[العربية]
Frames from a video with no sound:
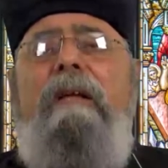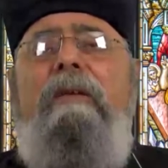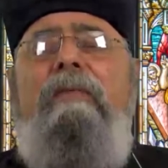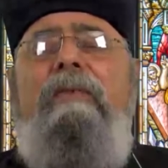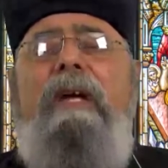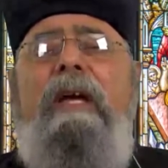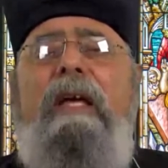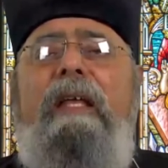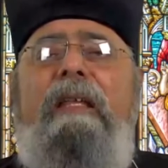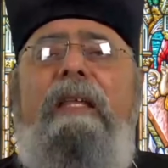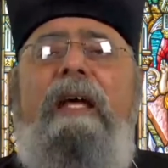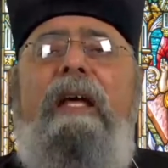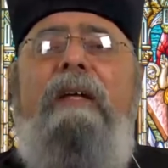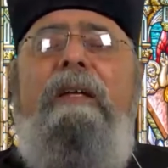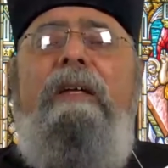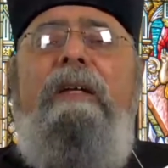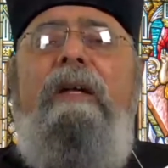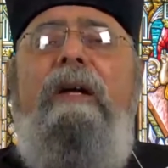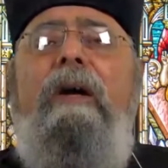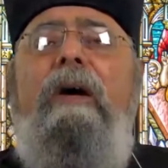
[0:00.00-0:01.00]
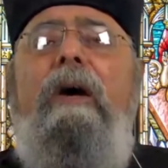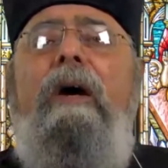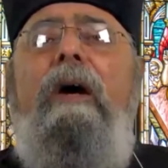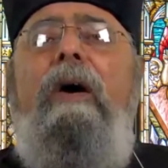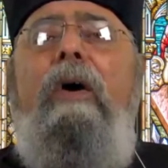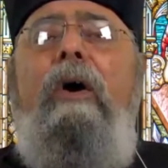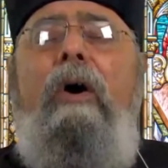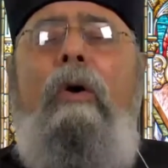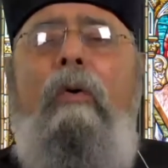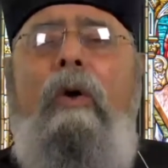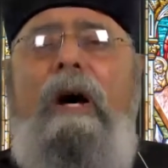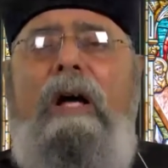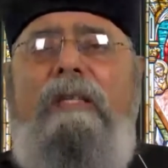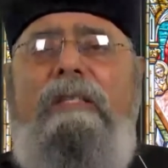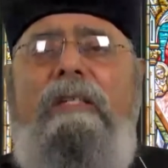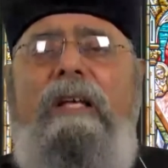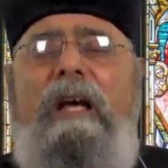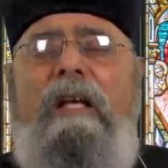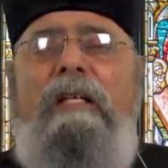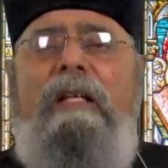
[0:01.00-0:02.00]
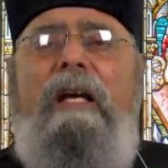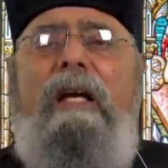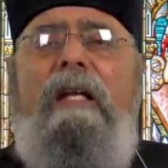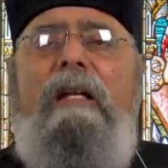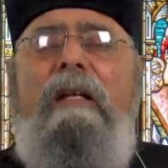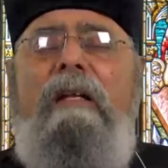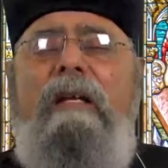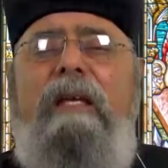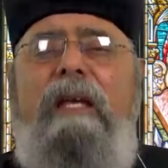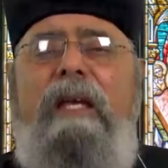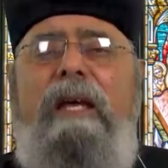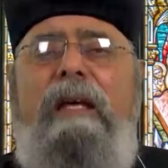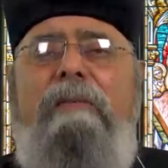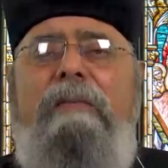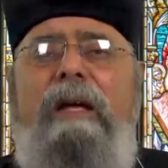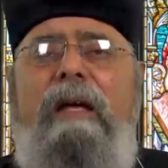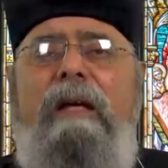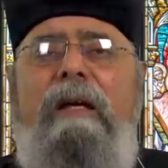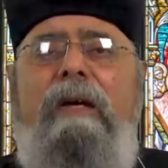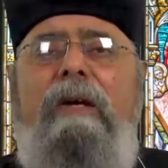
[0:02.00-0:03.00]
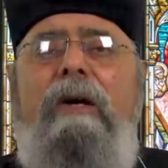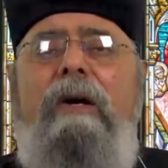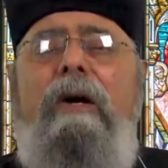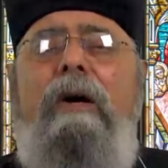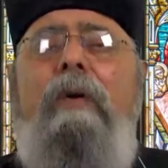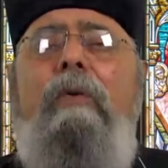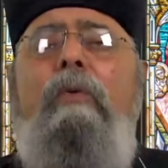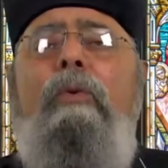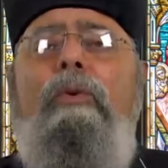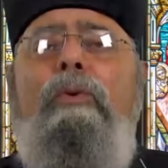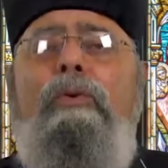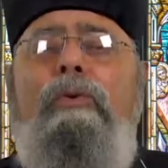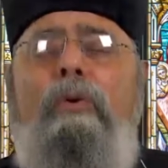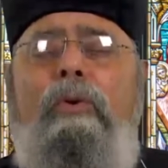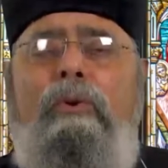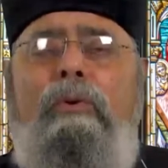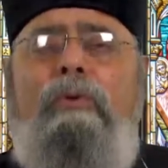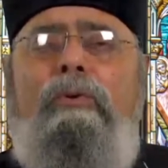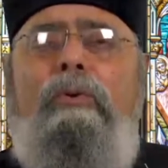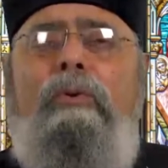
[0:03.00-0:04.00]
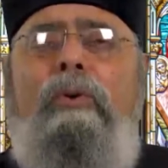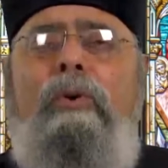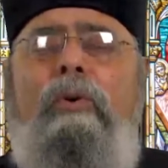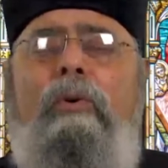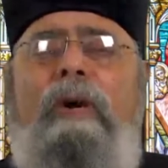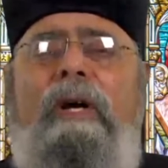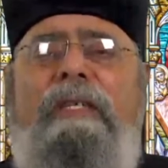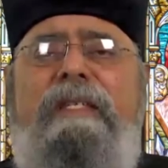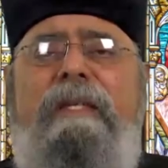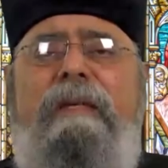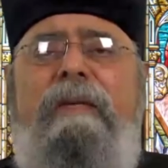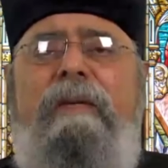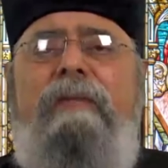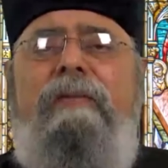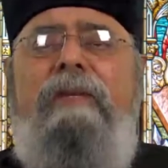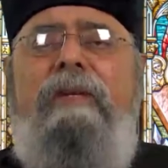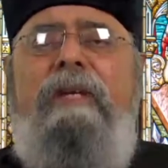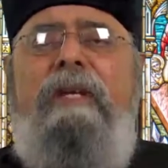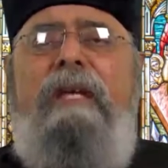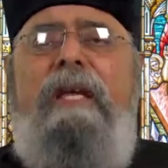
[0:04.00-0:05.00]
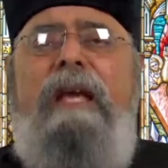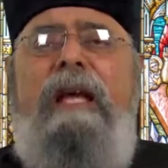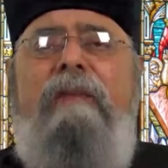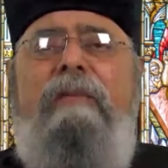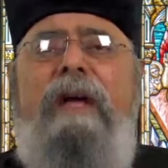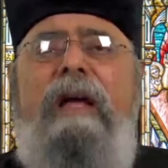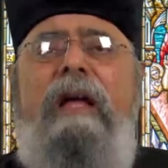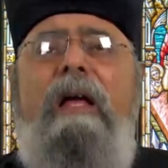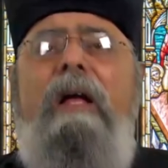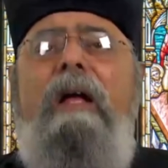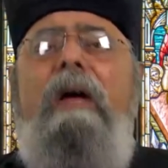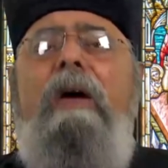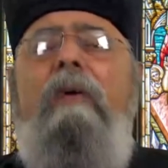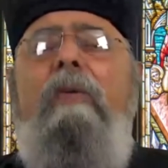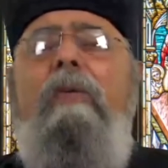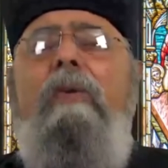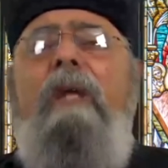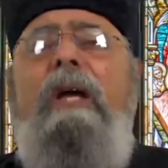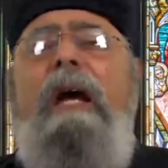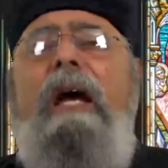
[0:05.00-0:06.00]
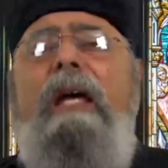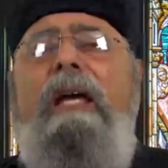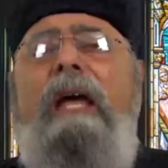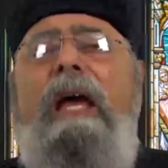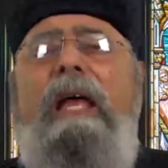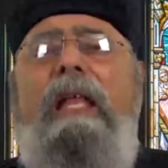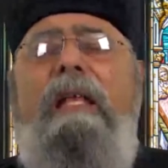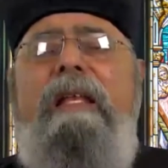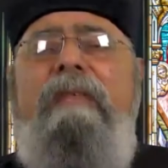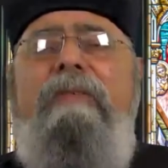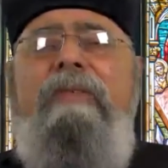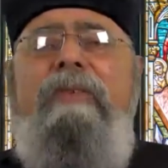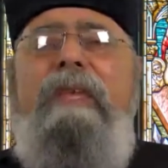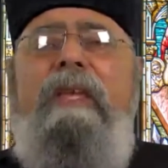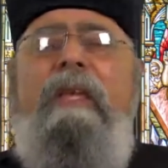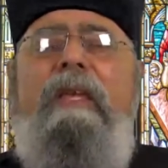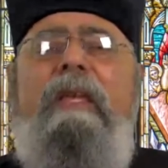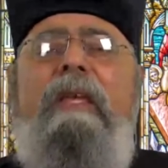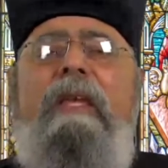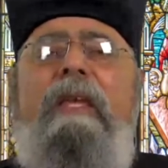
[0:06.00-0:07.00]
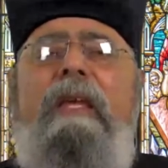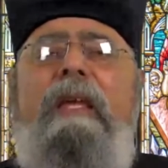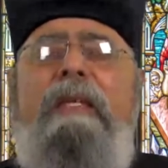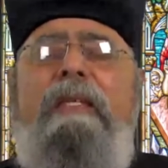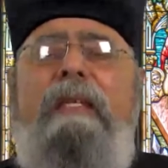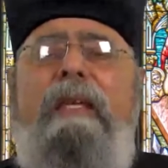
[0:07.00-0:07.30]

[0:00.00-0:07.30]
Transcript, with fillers: فاذا هو صانع القيامه وصوته هو سبب القيامه والحياه اللي فيه هي